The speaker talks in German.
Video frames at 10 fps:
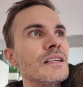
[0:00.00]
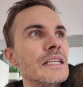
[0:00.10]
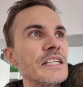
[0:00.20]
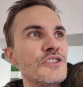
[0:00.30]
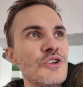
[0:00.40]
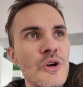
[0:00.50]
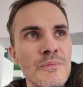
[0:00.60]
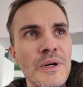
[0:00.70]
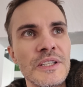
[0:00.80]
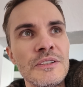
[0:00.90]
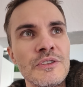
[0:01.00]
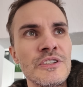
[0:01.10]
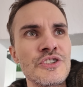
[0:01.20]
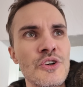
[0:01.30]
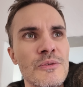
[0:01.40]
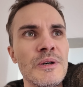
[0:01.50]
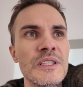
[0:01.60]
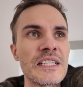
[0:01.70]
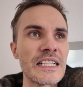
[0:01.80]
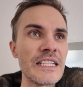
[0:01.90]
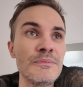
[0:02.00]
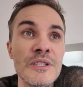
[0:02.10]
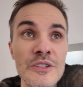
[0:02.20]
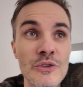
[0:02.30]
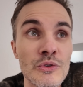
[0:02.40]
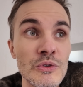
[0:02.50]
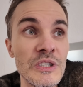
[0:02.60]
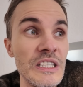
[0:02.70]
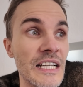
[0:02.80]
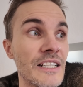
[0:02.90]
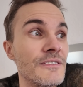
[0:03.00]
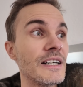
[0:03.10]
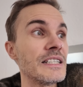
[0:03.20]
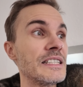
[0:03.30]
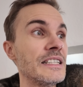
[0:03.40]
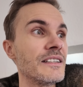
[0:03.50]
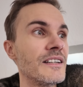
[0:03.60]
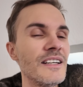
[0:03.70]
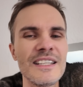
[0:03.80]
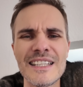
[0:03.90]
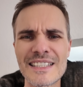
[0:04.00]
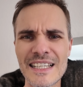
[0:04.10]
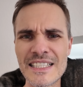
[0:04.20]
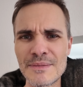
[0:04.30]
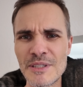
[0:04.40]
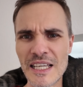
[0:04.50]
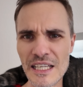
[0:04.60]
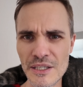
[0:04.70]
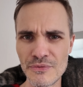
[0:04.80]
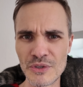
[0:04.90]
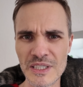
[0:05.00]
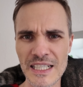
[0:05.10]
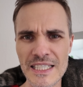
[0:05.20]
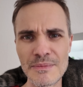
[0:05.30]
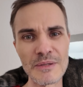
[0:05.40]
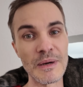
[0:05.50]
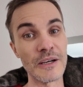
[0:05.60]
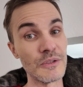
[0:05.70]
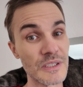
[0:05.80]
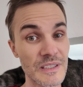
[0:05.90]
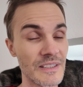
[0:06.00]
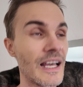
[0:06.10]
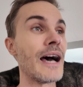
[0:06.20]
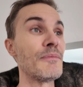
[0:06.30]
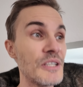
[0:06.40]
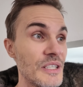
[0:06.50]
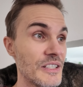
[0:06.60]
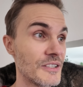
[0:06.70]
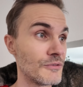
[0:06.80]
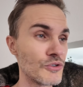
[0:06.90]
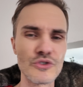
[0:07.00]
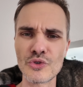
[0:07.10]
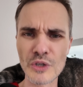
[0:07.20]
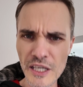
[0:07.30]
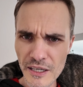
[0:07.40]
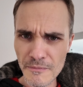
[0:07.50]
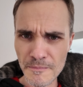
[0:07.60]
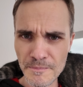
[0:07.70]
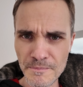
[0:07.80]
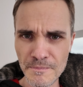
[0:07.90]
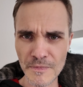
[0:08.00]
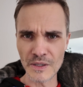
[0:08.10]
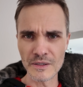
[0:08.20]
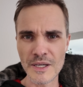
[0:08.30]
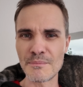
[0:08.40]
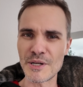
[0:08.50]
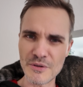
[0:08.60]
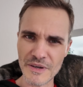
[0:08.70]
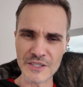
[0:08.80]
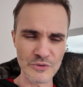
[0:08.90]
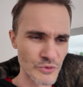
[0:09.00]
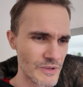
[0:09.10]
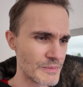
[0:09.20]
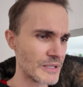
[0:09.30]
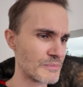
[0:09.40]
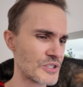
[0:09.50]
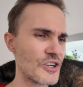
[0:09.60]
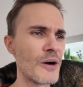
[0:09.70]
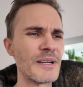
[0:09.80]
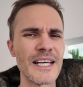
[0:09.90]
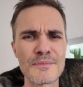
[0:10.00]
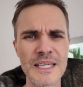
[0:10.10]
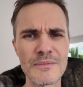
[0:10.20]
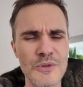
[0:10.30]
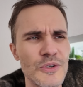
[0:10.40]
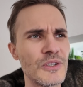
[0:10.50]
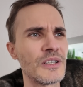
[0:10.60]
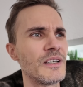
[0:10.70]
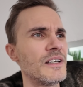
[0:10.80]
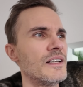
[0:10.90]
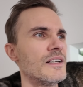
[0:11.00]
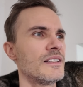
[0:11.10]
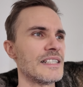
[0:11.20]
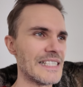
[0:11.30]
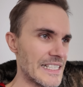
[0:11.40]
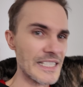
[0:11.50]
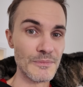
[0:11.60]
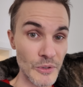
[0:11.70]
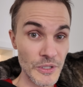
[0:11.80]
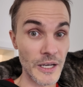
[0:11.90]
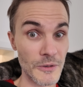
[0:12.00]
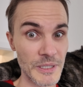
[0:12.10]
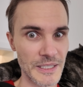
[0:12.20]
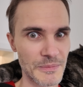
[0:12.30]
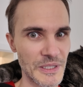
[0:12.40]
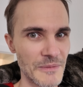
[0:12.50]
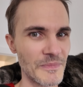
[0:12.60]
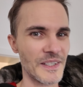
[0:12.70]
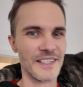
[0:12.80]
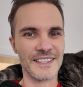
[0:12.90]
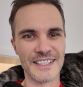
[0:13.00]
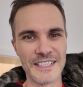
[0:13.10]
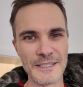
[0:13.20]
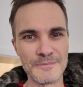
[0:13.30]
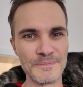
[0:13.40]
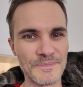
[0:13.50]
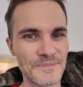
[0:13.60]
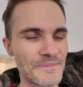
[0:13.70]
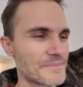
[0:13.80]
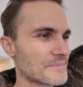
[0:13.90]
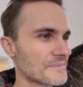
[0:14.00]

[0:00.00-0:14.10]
äh, einen starken Partner oder eine starke Partnerin im Hintergrund, die dann quasi das Ganze mithelfen und das Ganze mitmachen. Und das habe ich nicht. Das ist okay. Ne? Manchmal wäre es cool, wenn man da ein bisschen Arbeit abgeben könnte. Das klingt jetzt blöd, Arbeit abgeben. Ähm,